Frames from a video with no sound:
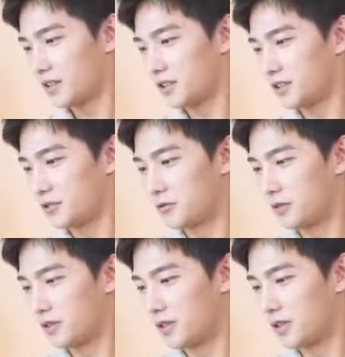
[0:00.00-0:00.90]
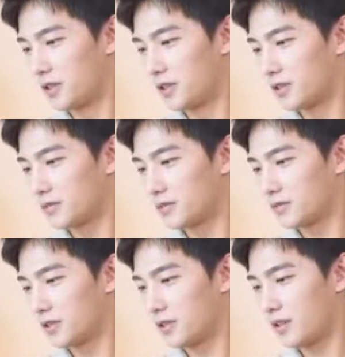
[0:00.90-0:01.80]
呃，觉得
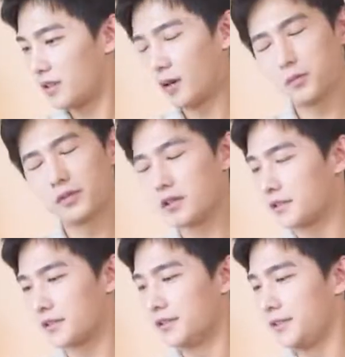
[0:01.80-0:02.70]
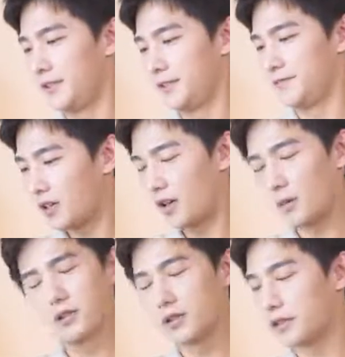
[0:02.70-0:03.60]
好不可思议，好
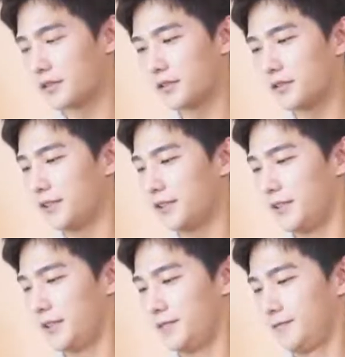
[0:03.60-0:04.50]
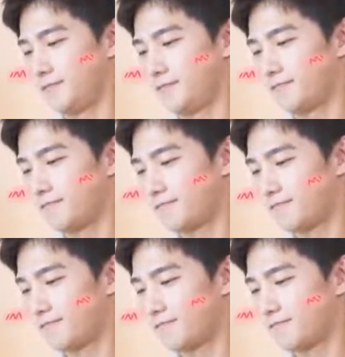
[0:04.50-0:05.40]
不可思议。
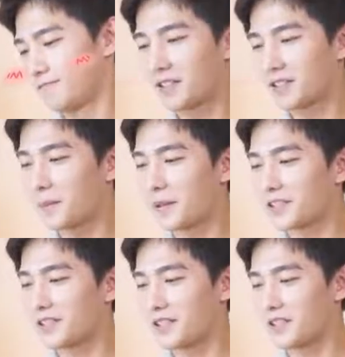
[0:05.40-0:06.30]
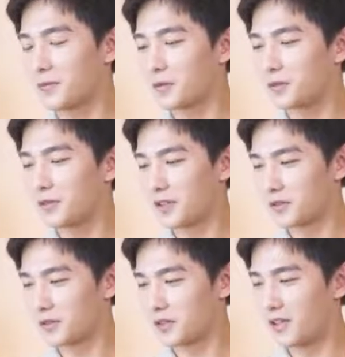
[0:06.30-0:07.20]
他把自己的衣服放
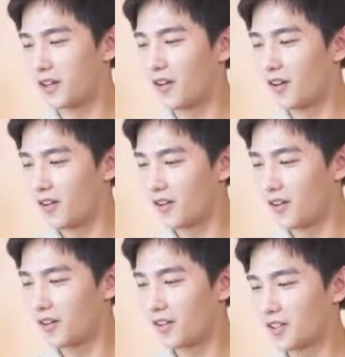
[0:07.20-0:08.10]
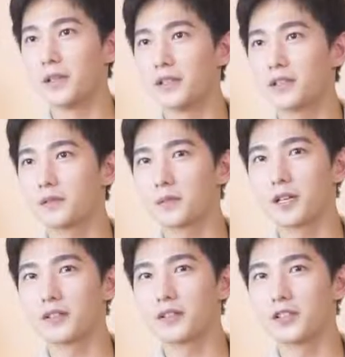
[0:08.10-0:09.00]
上去了哦。每天这么
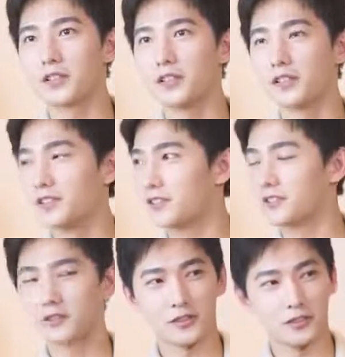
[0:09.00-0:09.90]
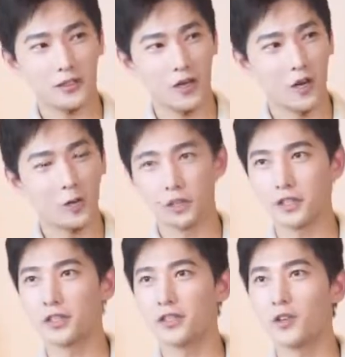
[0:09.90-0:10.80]
看到一个，就是我
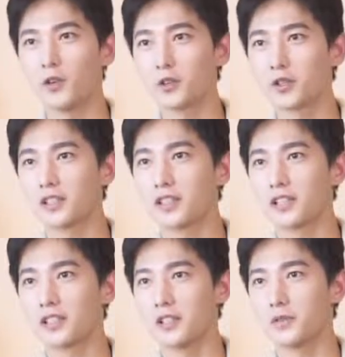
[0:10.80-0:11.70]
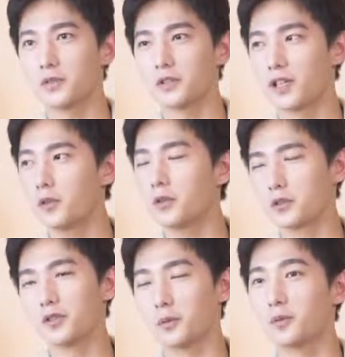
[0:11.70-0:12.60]
的一个头穿着他的衣服，他会
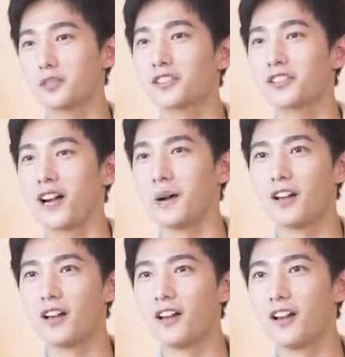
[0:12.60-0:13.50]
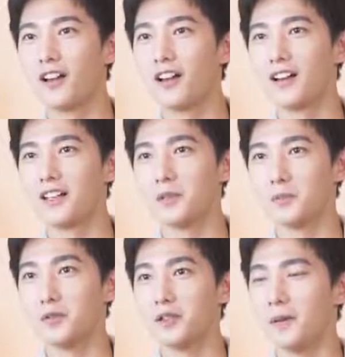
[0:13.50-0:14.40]
有这种不适感吗？
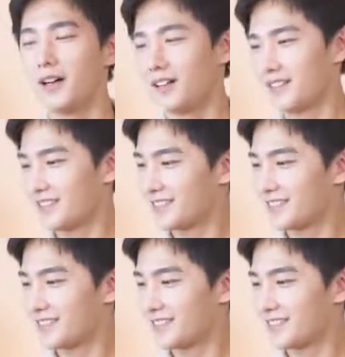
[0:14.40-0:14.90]
不会吗？